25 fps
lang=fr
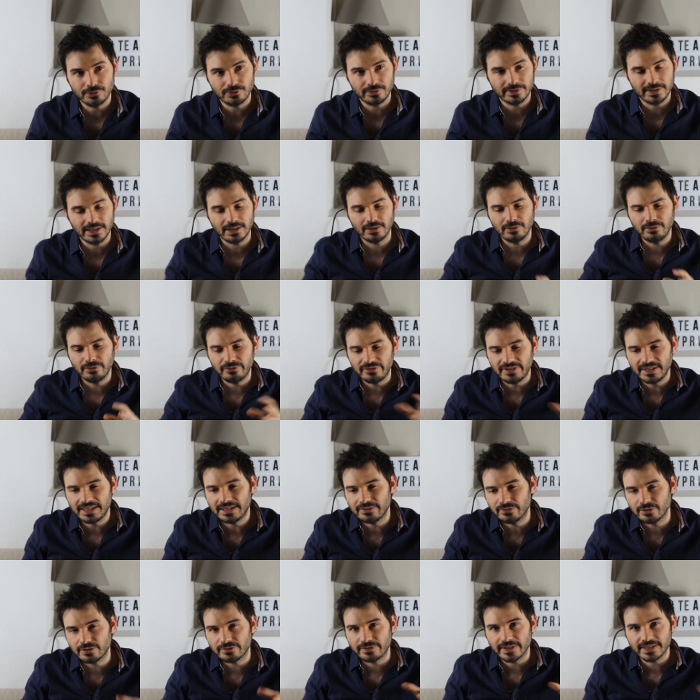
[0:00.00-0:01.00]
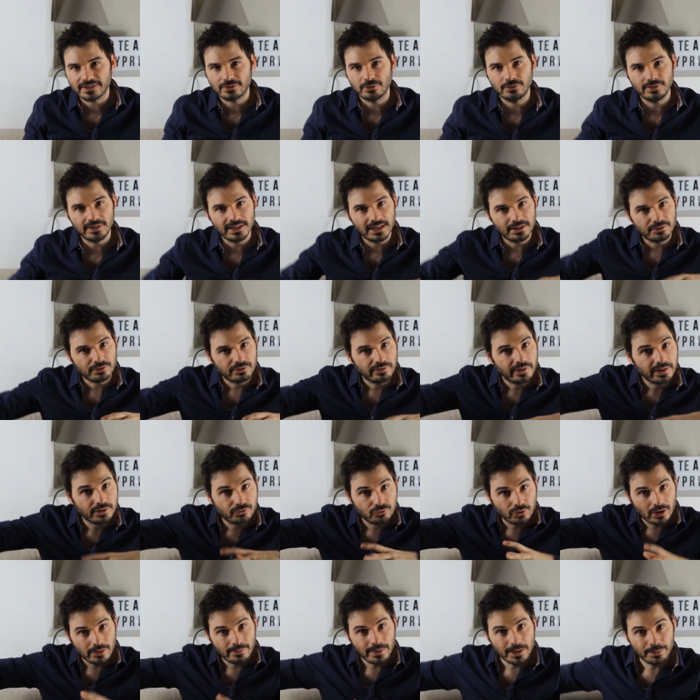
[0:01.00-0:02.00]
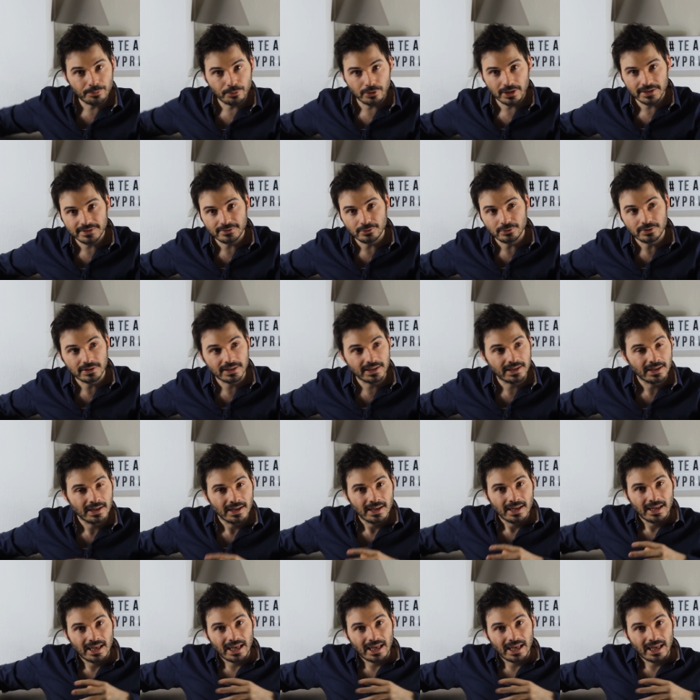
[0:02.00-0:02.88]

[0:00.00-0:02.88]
Je veux dire, une fille qui veut se faire sauter, elle trouvera toujours un mec pour la sauter.